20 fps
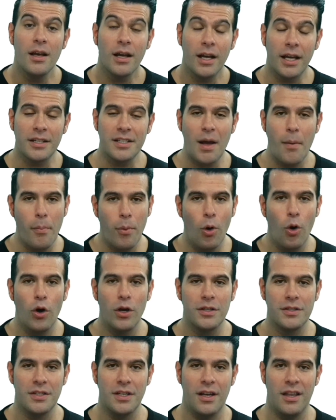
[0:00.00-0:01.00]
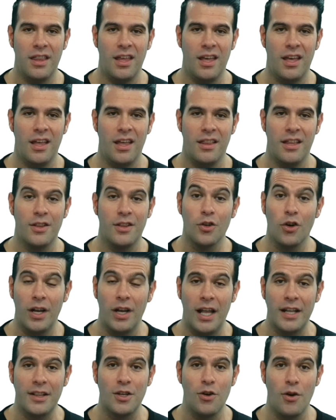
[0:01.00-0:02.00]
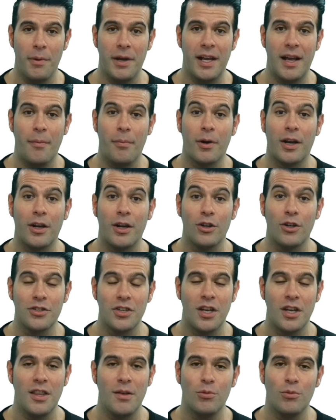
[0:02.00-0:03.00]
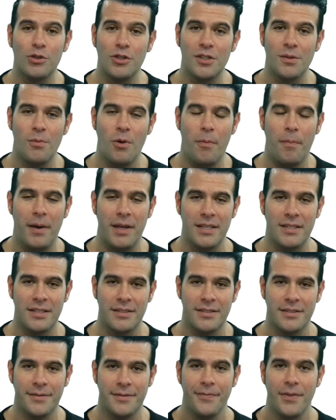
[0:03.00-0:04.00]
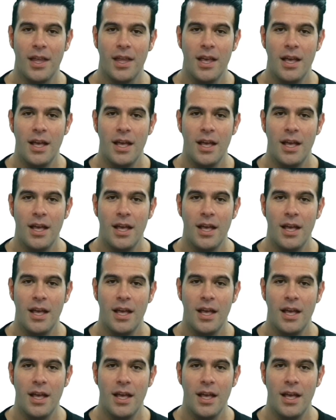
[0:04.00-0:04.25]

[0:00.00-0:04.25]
que ya puedo decir de, de toda Latinoamérica porque nos siguen de muchísimos países.